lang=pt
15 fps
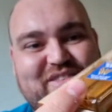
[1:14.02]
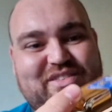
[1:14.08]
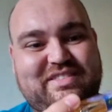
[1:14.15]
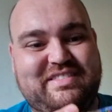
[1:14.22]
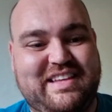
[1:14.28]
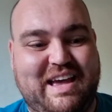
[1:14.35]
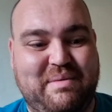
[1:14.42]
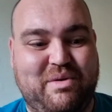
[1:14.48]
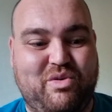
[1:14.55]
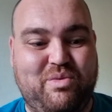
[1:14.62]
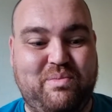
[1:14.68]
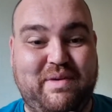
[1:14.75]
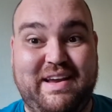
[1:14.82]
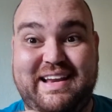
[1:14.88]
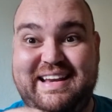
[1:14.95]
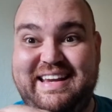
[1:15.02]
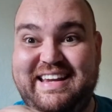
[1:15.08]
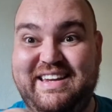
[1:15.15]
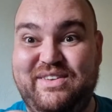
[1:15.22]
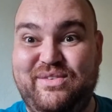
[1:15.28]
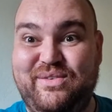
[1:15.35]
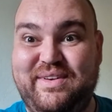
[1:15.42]
Vocês não sabem como é
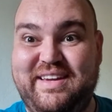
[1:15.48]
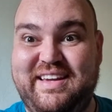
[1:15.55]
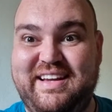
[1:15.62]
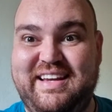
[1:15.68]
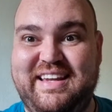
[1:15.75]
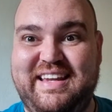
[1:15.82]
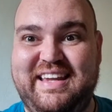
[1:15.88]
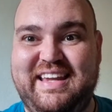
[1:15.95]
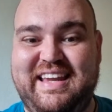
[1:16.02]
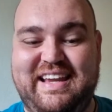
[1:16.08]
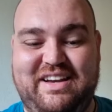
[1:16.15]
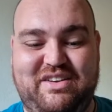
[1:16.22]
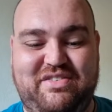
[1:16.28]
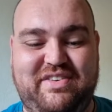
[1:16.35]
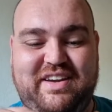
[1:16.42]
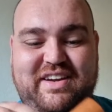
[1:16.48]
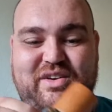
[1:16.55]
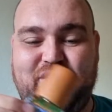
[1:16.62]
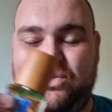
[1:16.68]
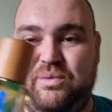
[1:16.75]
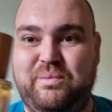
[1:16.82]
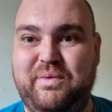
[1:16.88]
lindo ele e ele
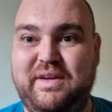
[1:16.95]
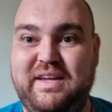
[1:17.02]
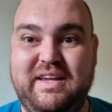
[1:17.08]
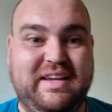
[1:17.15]
vem com